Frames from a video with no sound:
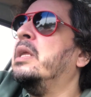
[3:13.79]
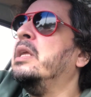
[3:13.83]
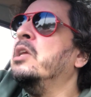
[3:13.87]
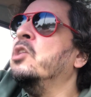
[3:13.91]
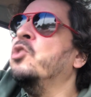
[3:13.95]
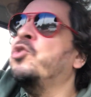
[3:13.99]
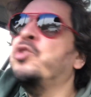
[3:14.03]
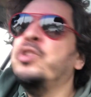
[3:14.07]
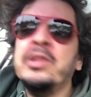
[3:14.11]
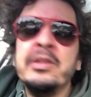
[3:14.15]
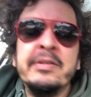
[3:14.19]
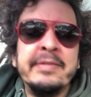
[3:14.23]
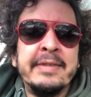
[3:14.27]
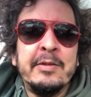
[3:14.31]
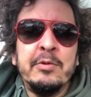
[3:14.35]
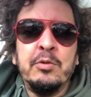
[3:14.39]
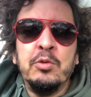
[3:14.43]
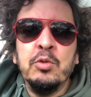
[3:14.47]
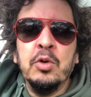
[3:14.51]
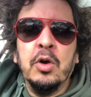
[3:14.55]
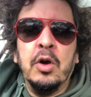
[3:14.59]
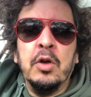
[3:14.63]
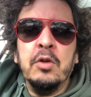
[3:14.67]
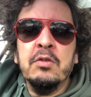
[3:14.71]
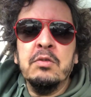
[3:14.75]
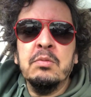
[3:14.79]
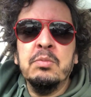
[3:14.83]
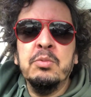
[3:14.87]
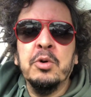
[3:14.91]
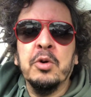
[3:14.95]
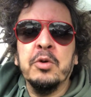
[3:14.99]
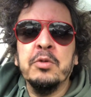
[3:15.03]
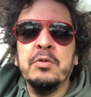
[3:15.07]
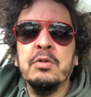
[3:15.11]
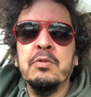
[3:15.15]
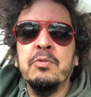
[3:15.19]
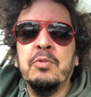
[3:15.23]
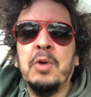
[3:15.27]
j'ai des assurances pour
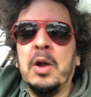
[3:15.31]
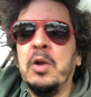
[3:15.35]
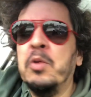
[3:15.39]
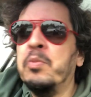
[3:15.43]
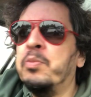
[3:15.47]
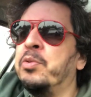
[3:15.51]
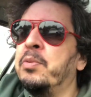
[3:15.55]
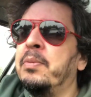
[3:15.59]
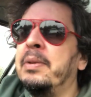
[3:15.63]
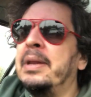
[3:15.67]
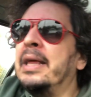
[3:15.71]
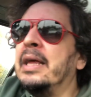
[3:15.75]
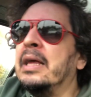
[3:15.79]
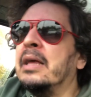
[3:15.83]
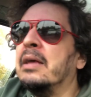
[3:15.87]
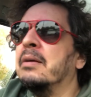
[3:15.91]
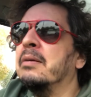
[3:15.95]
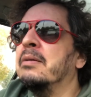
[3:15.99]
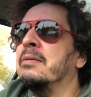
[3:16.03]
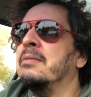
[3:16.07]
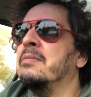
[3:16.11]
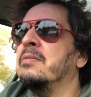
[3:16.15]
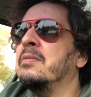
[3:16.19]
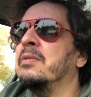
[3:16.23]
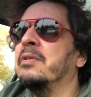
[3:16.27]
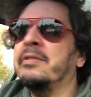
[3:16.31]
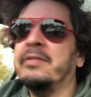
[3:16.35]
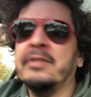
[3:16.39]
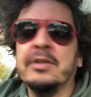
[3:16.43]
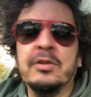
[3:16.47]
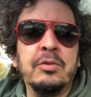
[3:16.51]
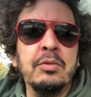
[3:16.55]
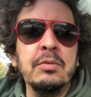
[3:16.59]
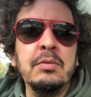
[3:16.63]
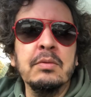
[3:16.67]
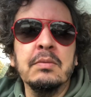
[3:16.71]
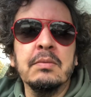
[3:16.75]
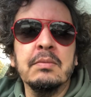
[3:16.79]
recevoir le public C'est
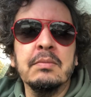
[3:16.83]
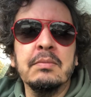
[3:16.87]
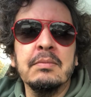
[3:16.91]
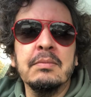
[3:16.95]
tout.